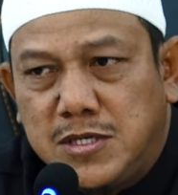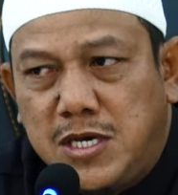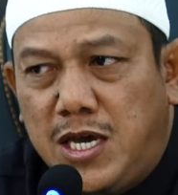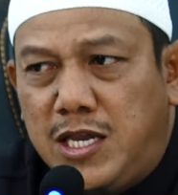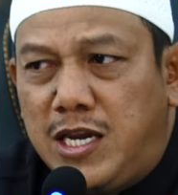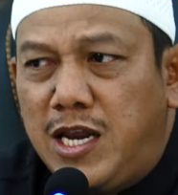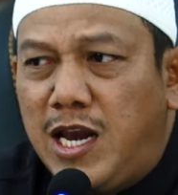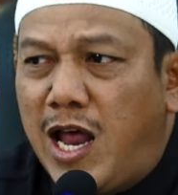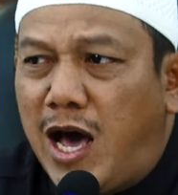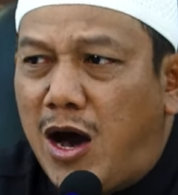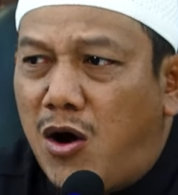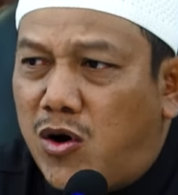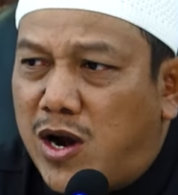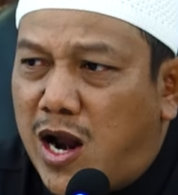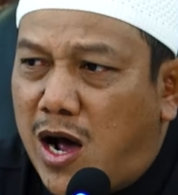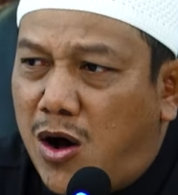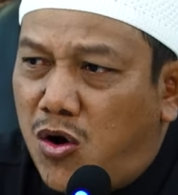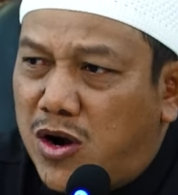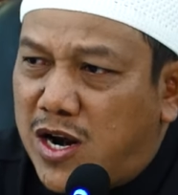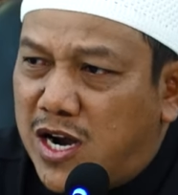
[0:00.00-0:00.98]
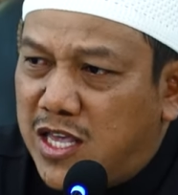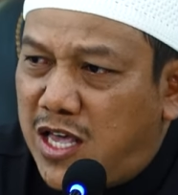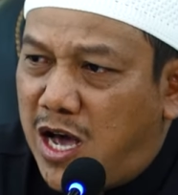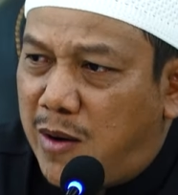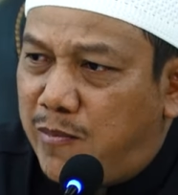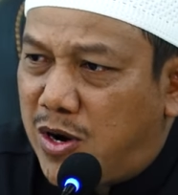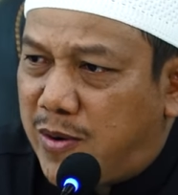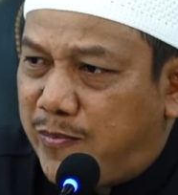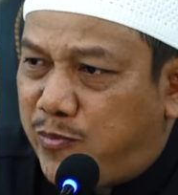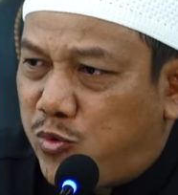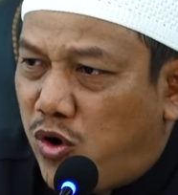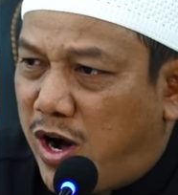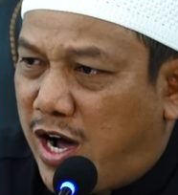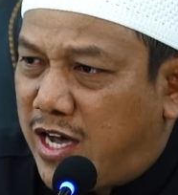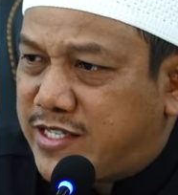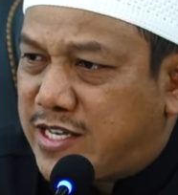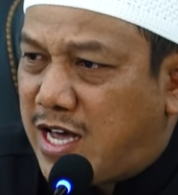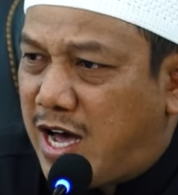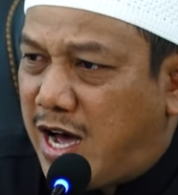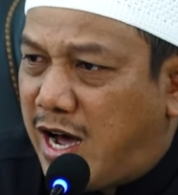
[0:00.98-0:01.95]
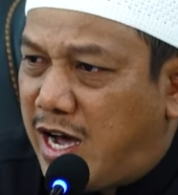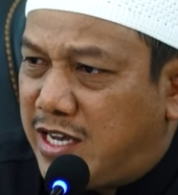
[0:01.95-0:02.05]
Inilah orang-orang yang berpuasa